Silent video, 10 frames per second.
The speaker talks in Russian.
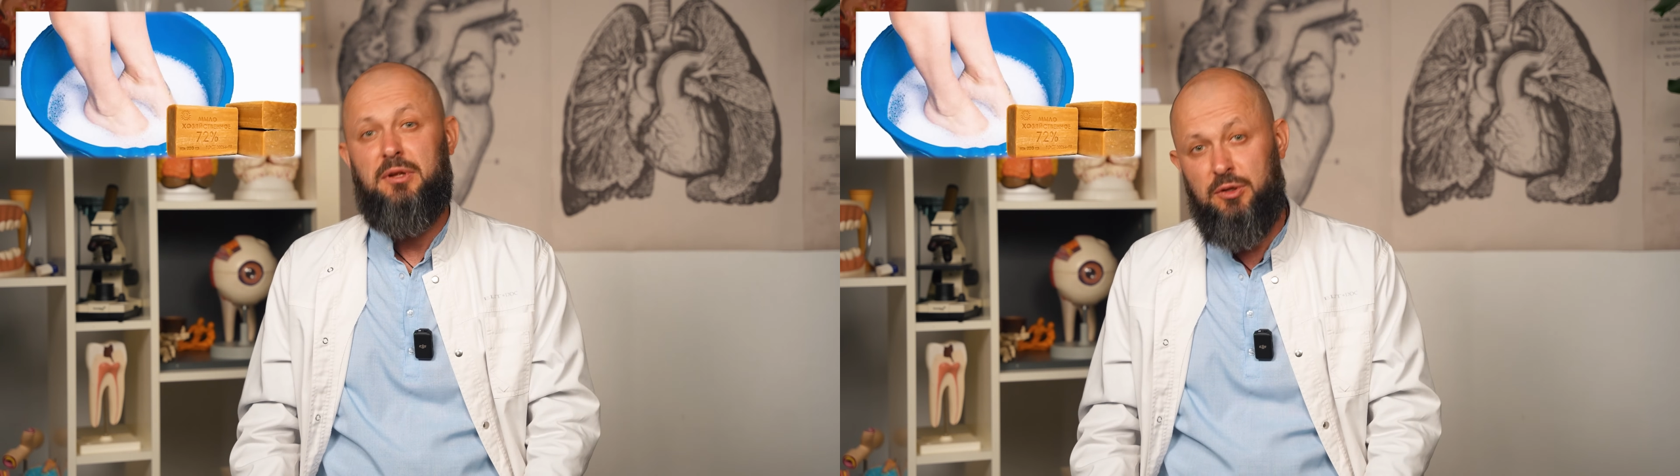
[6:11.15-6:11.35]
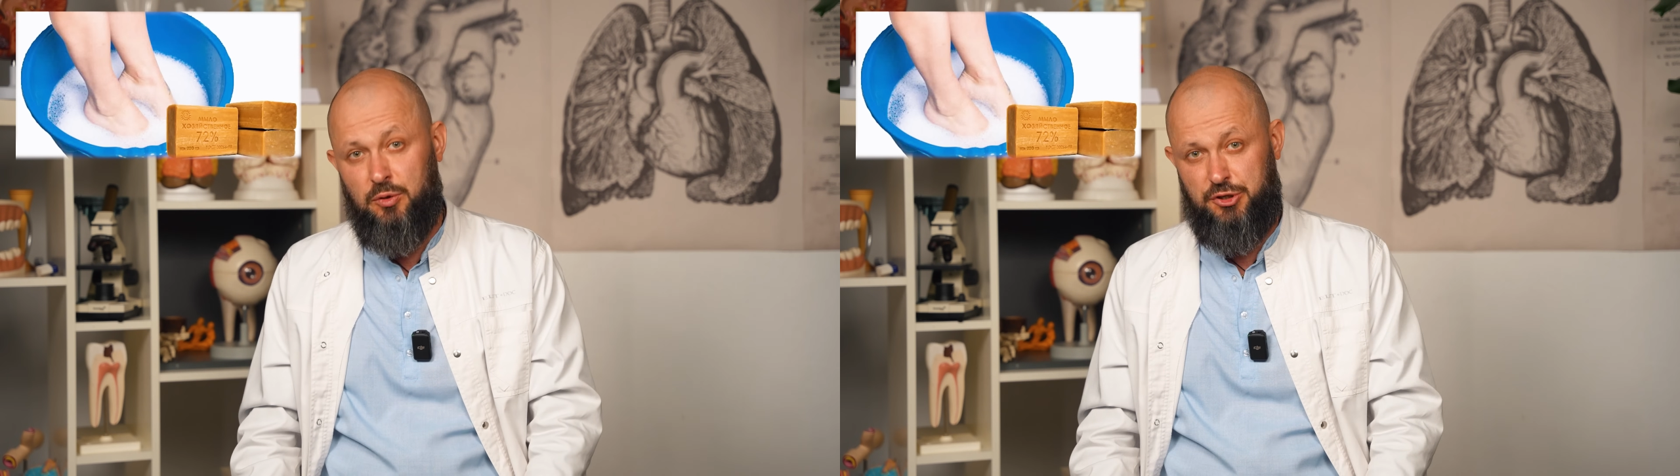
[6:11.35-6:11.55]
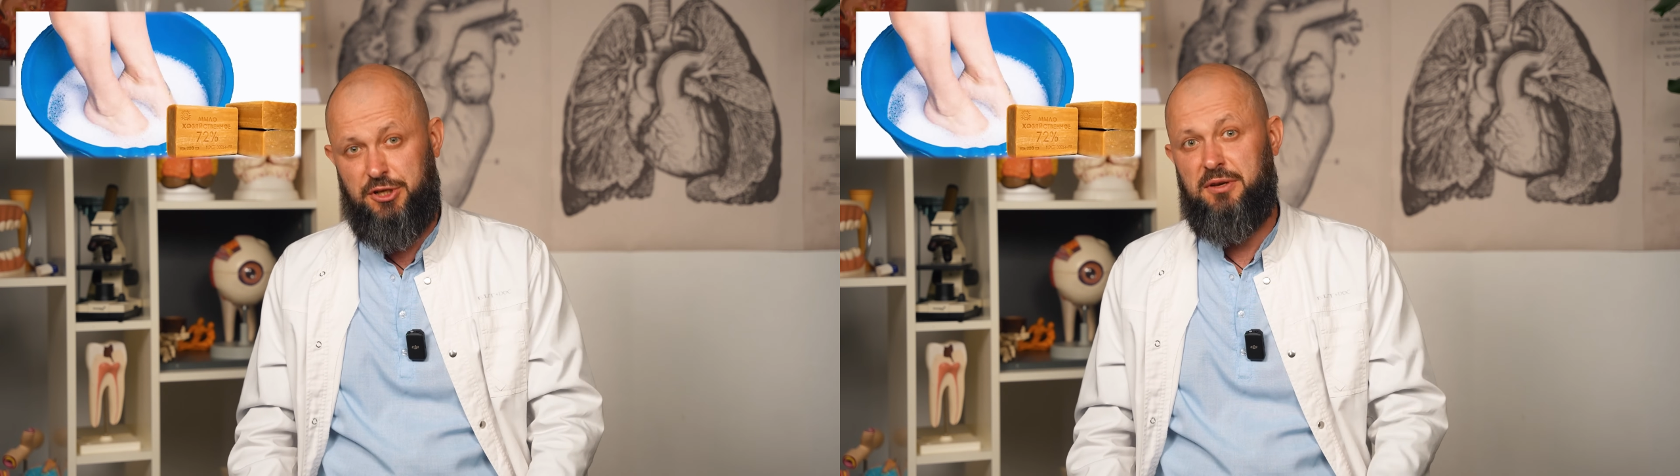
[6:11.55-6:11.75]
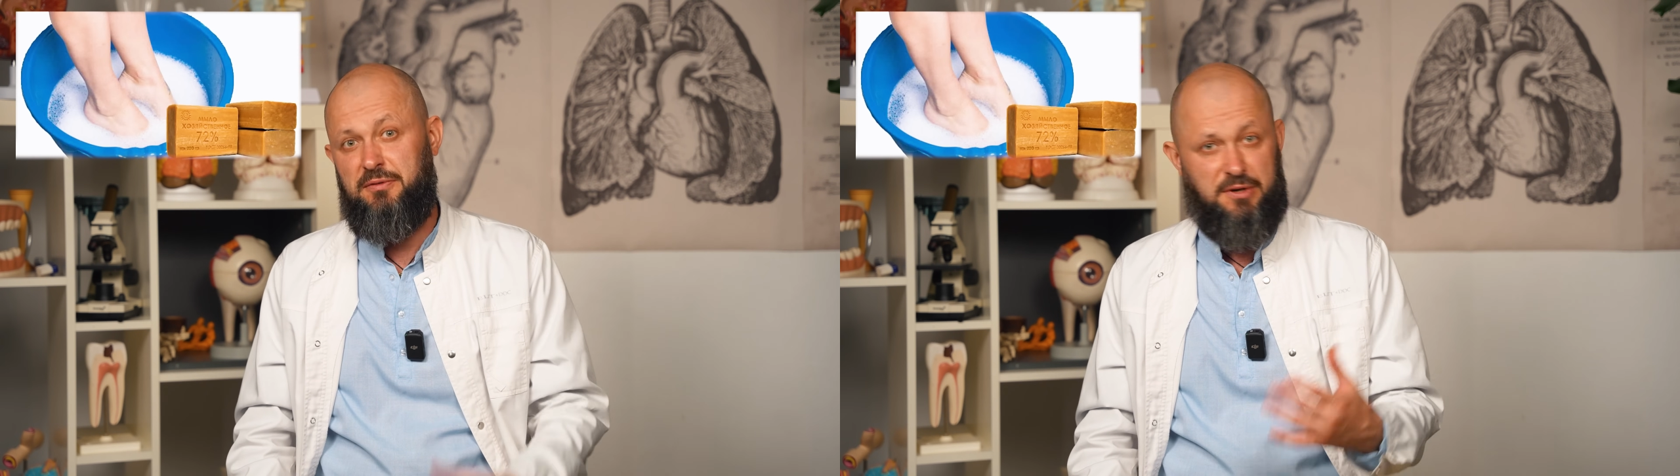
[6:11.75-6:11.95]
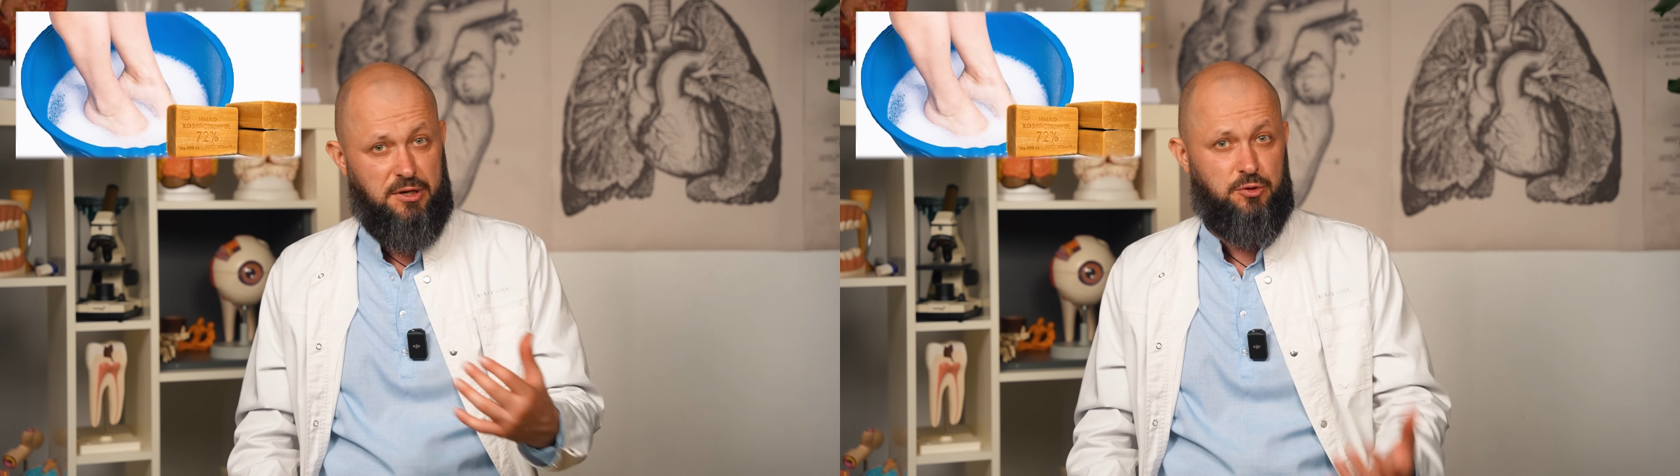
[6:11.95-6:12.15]
ножки
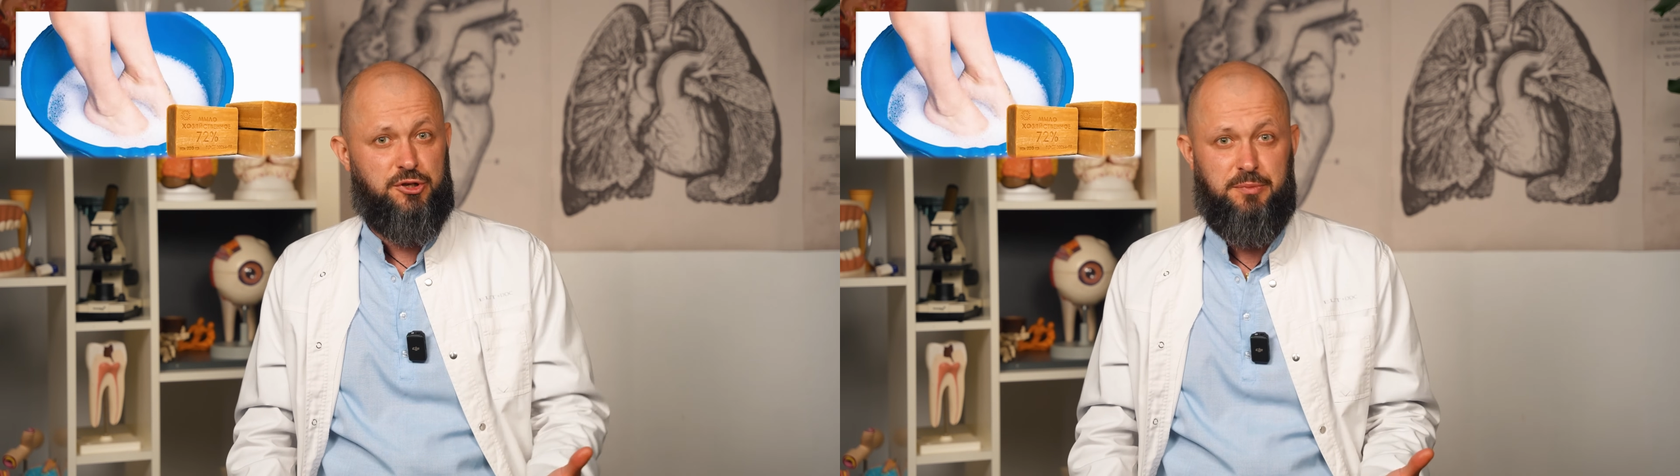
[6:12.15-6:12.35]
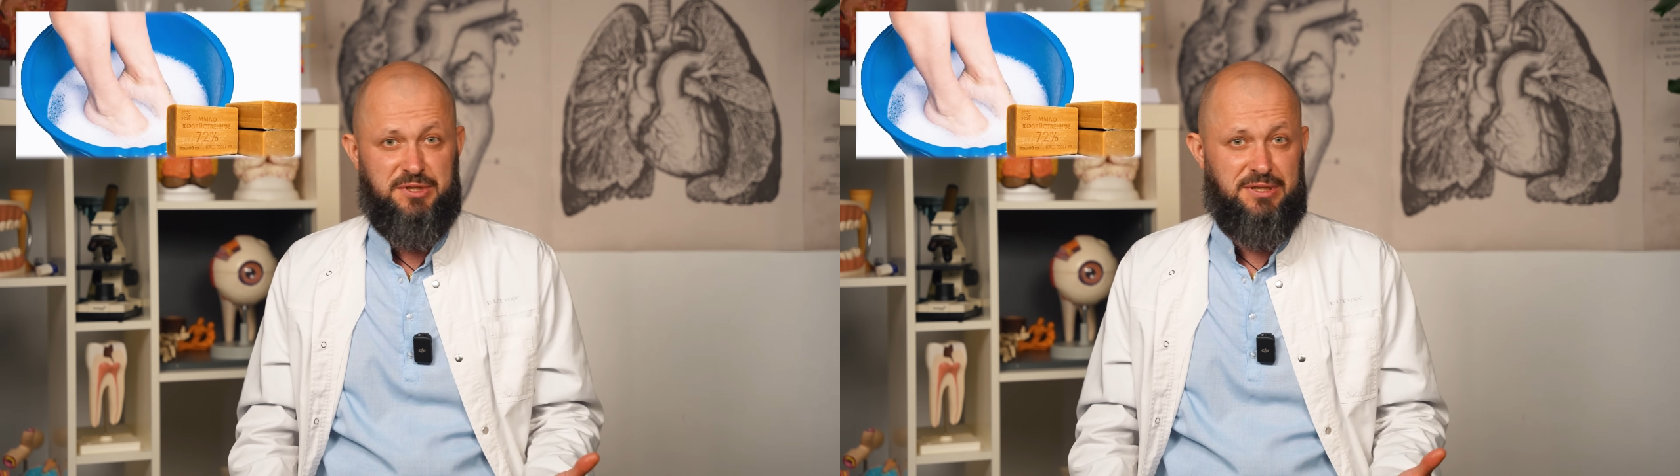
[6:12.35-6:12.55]
в хорошем